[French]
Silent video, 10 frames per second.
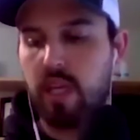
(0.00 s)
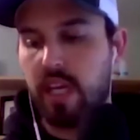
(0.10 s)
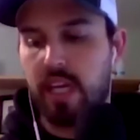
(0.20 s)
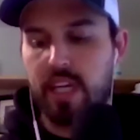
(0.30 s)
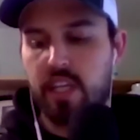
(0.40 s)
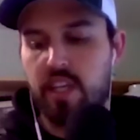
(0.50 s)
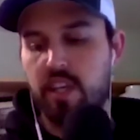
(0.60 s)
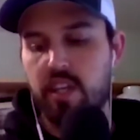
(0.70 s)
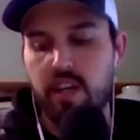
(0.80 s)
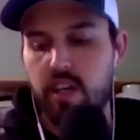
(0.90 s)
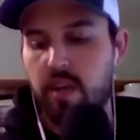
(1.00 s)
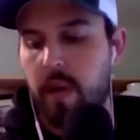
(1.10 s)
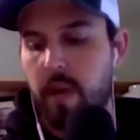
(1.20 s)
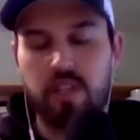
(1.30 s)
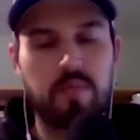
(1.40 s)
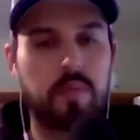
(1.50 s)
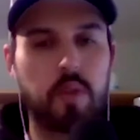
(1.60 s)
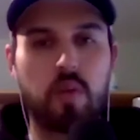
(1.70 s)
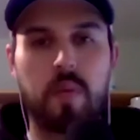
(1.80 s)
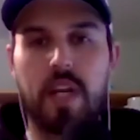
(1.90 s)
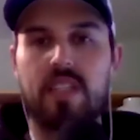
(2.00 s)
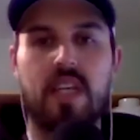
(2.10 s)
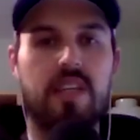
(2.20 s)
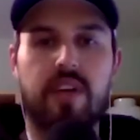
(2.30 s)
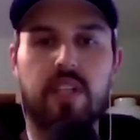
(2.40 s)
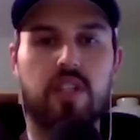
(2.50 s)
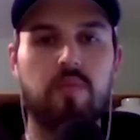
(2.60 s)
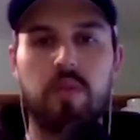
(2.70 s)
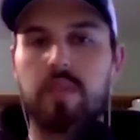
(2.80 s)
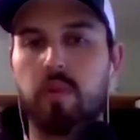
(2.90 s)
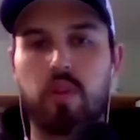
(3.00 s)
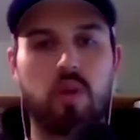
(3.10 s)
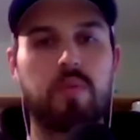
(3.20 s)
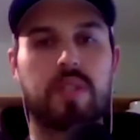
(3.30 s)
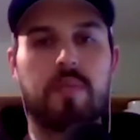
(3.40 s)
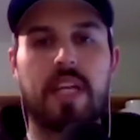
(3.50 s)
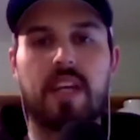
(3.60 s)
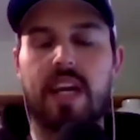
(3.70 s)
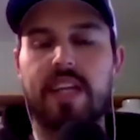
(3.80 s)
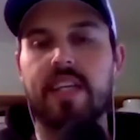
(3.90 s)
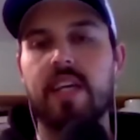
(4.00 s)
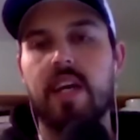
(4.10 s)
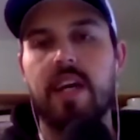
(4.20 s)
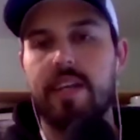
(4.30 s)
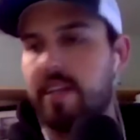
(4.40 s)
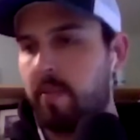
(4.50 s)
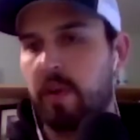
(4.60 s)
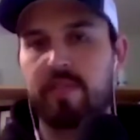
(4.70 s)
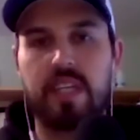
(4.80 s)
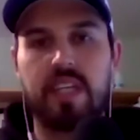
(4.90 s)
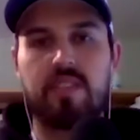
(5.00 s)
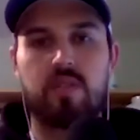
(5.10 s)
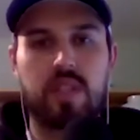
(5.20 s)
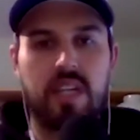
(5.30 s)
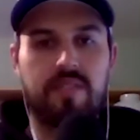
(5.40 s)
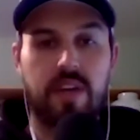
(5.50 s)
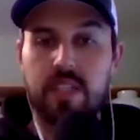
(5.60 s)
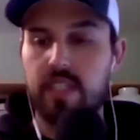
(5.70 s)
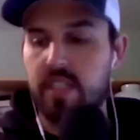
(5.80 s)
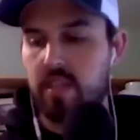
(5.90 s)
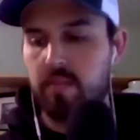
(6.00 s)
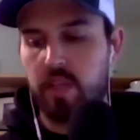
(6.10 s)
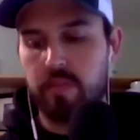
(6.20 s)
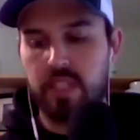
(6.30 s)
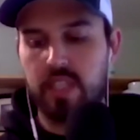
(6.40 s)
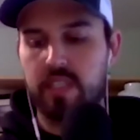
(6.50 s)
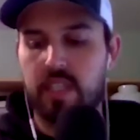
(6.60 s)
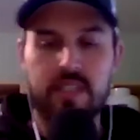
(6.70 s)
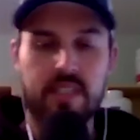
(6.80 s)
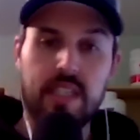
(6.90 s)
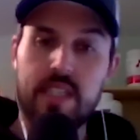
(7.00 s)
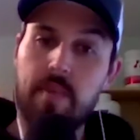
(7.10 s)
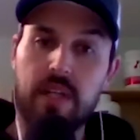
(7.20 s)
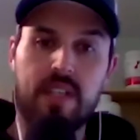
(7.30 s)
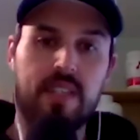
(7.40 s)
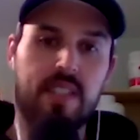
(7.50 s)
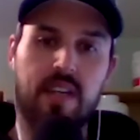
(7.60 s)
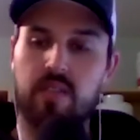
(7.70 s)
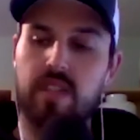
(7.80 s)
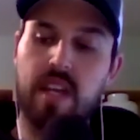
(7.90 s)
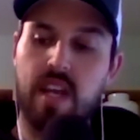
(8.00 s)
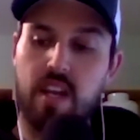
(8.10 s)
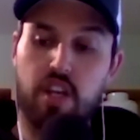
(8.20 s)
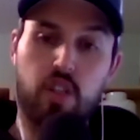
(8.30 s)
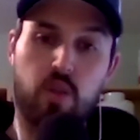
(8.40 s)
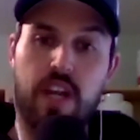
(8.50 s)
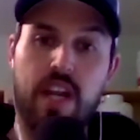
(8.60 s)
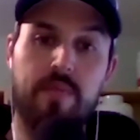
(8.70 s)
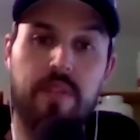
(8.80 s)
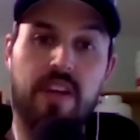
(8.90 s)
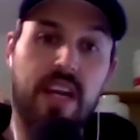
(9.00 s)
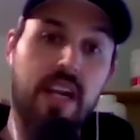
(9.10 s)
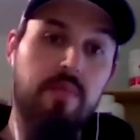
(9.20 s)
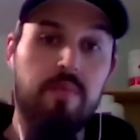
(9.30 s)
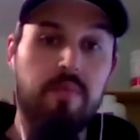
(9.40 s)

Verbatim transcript: Eric, il a, mangé un petit peu trop pendant le temps des fêtes. Il a bu un petit peu trop, puis c'est bien correct. Il a profité du temps des fêtes. Et comme j'aime dire, c'est que ce qui est important, c'est entre le jour de l'an et Noël.